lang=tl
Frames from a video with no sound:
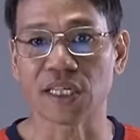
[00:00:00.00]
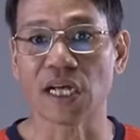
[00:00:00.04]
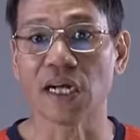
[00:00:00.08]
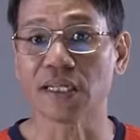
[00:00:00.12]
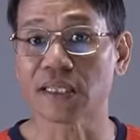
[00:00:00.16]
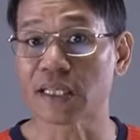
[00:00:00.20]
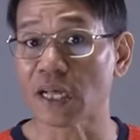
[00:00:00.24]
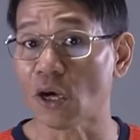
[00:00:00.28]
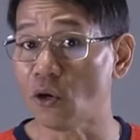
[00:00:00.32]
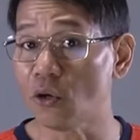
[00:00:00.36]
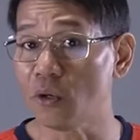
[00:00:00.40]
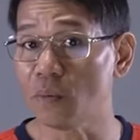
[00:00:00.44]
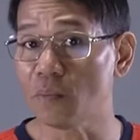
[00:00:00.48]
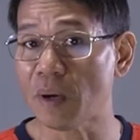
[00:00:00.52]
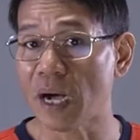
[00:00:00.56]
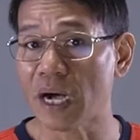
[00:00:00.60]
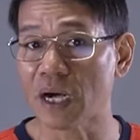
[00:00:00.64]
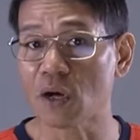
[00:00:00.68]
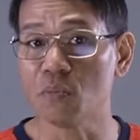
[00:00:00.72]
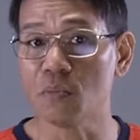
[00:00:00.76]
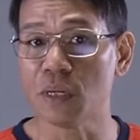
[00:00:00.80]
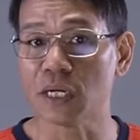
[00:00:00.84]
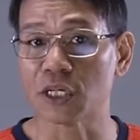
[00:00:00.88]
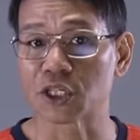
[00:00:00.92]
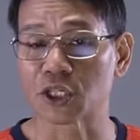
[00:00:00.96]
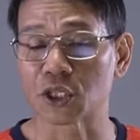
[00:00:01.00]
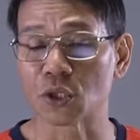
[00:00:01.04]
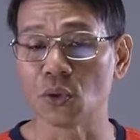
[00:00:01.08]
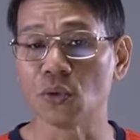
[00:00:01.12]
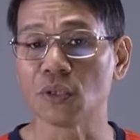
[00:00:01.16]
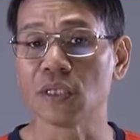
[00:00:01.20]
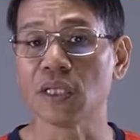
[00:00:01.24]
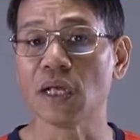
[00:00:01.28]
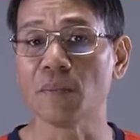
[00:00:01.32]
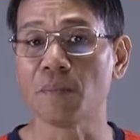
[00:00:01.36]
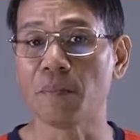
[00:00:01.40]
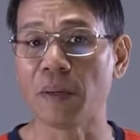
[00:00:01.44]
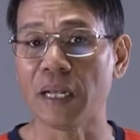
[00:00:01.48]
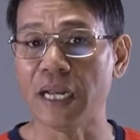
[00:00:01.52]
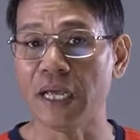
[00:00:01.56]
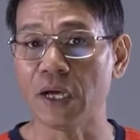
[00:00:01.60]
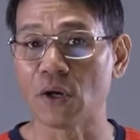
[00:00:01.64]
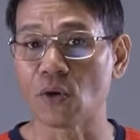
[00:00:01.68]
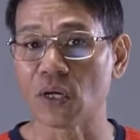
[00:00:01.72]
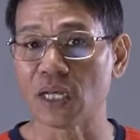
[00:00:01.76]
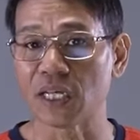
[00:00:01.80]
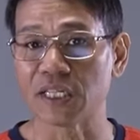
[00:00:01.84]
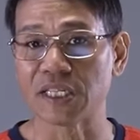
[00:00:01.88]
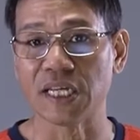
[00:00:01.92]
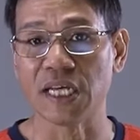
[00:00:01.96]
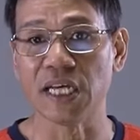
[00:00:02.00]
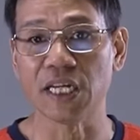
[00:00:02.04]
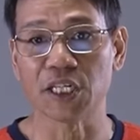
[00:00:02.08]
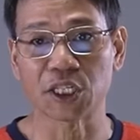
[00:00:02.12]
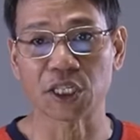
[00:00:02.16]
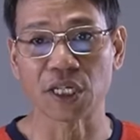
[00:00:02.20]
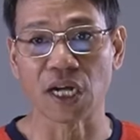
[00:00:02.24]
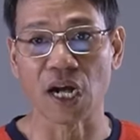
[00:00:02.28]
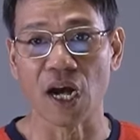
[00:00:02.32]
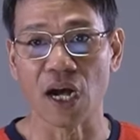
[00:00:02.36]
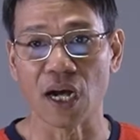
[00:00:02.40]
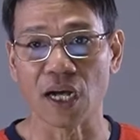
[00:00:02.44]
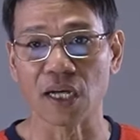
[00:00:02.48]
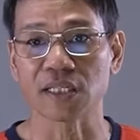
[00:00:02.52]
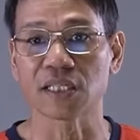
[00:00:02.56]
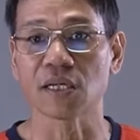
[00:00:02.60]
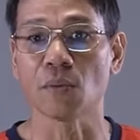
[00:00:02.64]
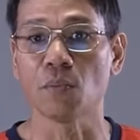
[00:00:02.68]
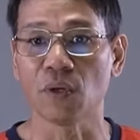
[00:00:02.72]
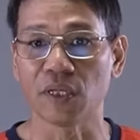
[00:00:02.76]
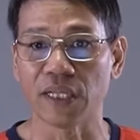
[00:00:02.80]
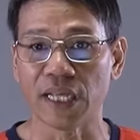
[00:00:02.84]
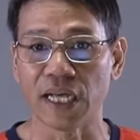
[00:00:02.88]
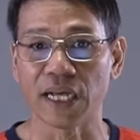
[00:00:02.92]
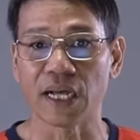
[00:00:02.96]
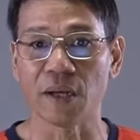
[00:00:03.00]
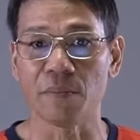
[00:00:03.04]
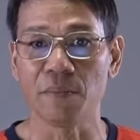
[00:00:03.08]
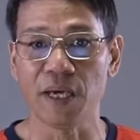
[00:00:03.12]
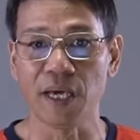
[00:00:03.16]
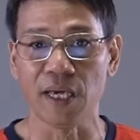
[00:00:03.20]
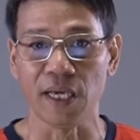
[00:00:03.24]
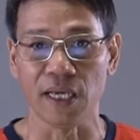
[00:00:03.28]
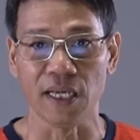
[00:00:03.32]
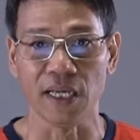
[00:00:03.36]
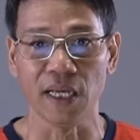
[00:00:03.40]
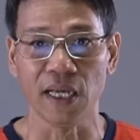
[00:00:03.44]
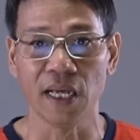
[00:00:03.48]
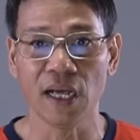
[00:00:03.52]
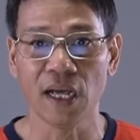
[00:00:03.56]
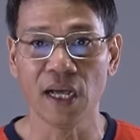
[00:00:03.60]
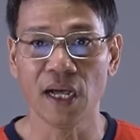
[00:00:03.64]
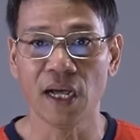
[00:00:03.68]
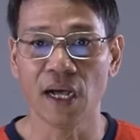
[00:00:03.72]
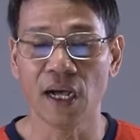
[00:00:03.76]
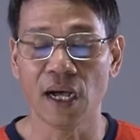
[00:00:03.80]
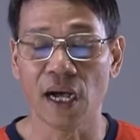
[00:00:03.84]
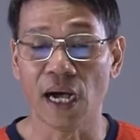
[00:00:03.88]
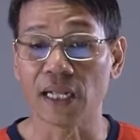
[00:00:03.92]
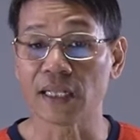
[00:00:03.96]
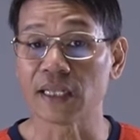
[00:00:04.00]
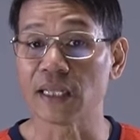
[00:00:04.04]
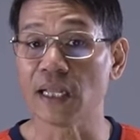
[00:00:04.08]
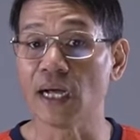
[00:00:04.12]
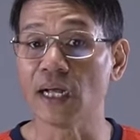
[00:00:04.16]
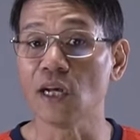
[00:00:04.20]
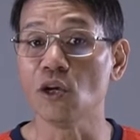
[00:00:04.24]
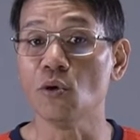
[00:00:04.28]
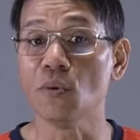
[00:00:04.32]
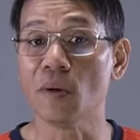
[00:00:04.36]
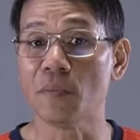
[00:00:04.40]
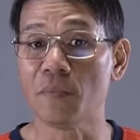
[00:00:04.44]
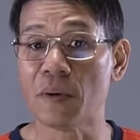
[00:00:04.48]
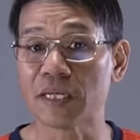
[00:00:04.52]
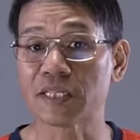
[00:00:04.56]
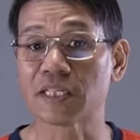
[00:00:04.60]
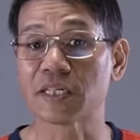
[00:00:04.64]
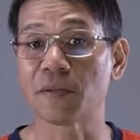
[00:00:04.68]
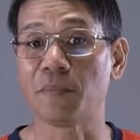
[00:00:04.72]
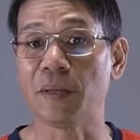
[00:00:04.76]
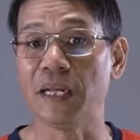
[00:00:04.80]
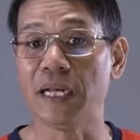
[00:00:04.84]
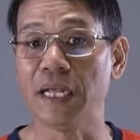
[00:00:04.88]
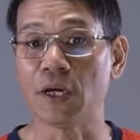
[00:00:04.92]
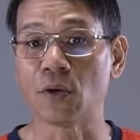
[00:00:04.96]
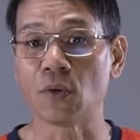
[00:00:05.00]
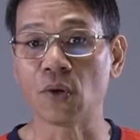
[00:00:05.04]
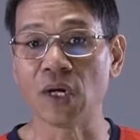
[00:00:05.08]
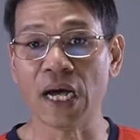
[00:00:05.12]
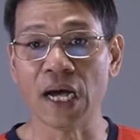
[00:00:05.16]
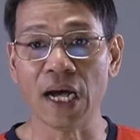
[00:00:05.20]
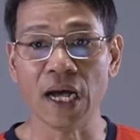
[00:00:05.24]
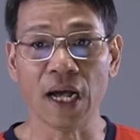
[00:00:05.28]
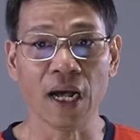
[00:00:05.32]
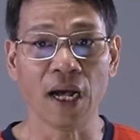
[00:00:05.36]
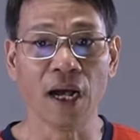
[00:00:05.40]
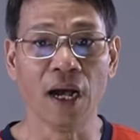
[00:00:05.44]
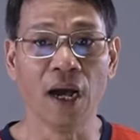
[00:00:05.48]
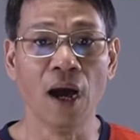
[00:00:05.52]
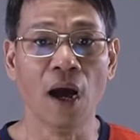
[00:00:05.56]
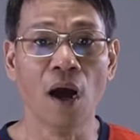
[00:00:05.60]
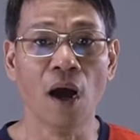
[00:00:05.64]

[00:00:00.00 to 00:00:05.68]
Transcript: isang taon bago mag-shoot ng pelikula si Hitchcock sa Bodega Bay. At nang lumabas sa pelikula,